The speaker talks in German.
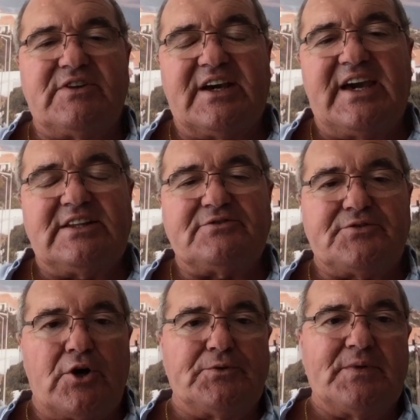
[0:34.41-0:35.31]
Wir reden
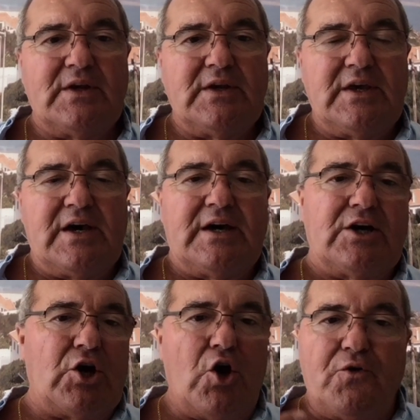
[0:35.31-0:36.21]
von äh,
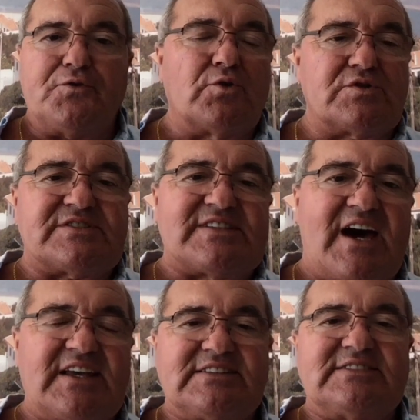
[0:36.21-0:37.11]

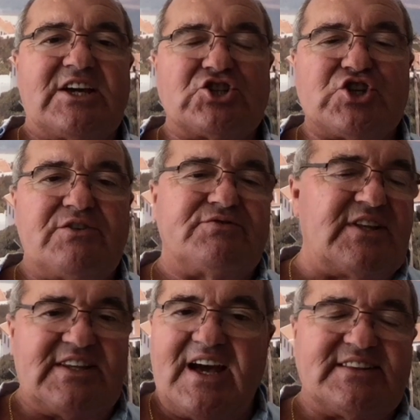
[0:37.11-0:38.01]
Öffnungszeiten der Geschäfte,
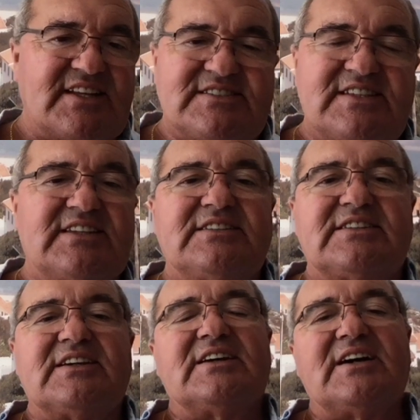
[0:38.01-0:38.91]
die anders sind
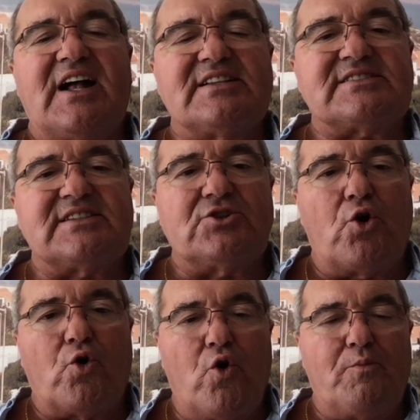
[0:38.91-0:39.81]
äh, als in
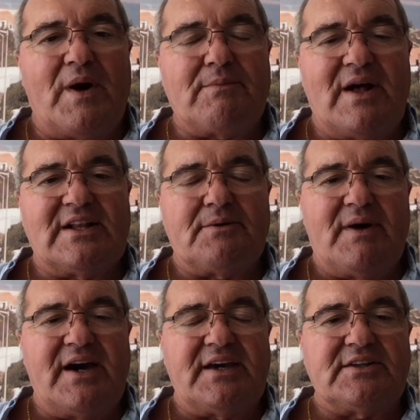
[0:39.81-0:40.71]
Europa im
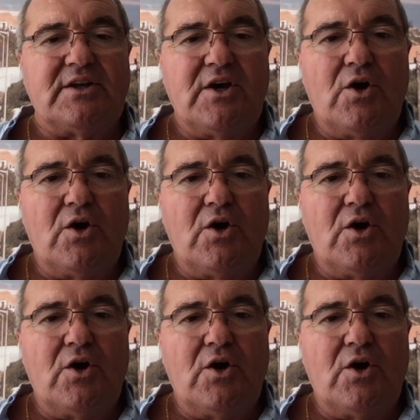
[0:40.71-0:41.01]
Allgemeinen